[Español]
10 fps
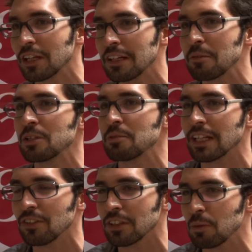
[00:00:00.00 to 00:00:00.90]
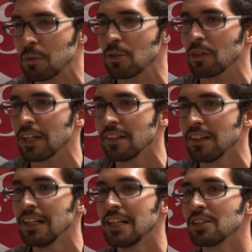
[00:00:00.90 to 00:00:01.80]
que debemos de imaginarnos que podemos lograr.
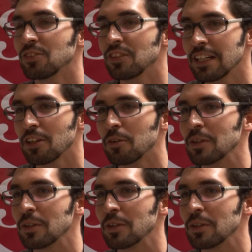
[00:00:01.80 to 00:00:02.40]
Entonces, seguir con,